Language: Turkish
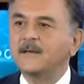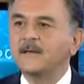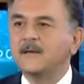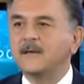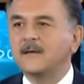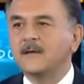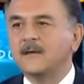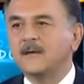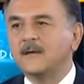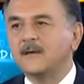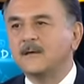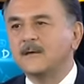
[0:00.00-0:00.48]

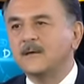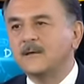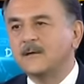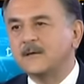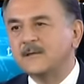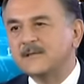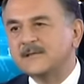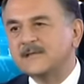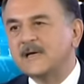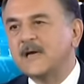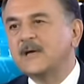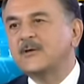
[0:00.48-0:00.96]
e,
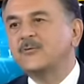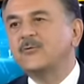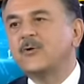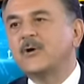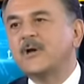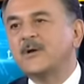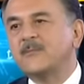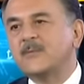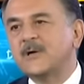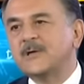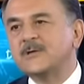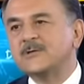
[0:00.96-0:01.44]

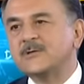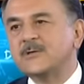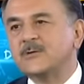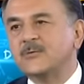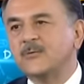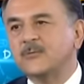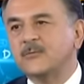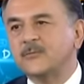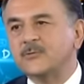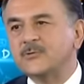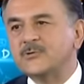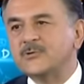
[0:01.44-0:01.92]
sektöre bakacak
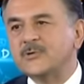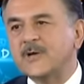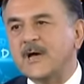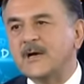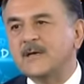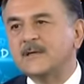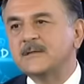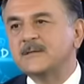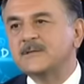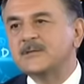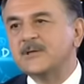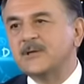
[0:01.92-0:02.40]

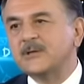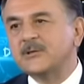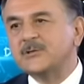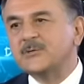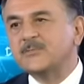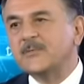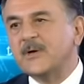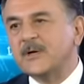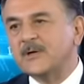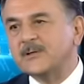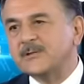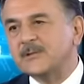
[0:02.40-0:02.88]
olursak,
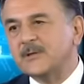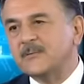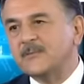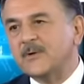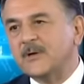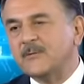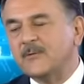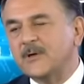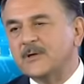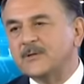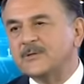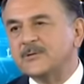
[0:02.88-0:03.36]
çalışma
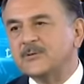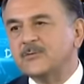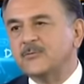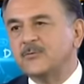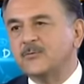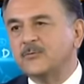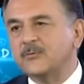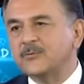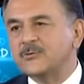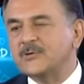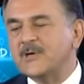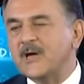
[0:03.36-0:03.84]
yaşamına bakacak
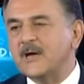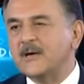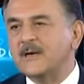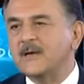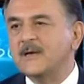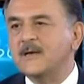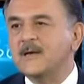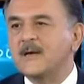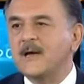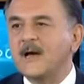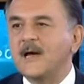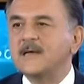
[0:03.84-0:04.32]
olursak
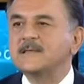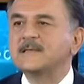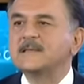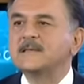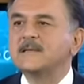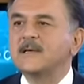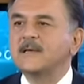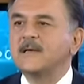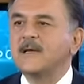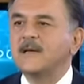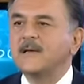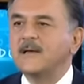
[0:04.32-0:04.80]

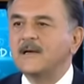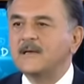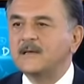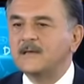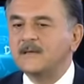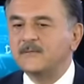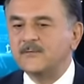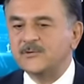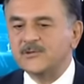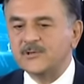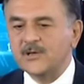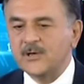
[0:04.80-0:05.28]
aslında
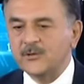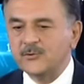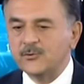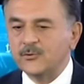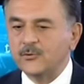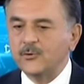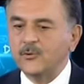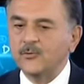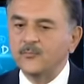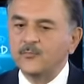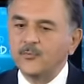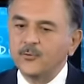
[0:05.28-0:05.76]
gerekli bir şey.
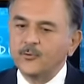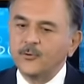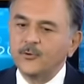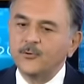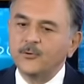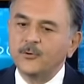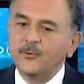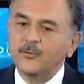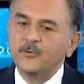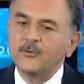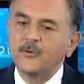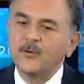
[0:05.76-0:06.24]
Çünkü
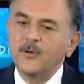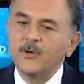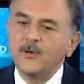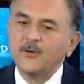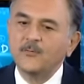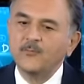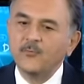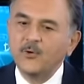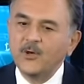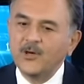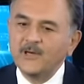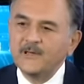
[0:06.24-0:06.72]
bugünün
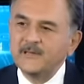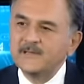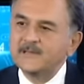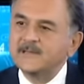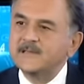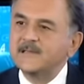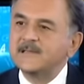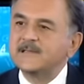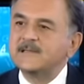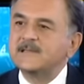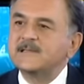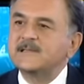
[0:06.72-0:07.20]

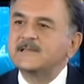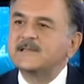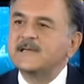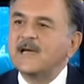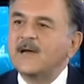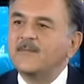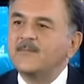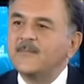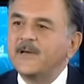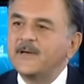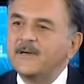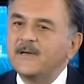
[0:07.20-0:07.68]
mühendislik sistemleri...
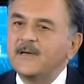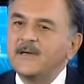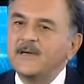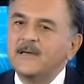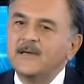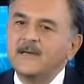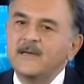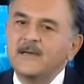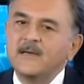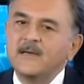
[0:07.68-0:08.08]
Çok doğru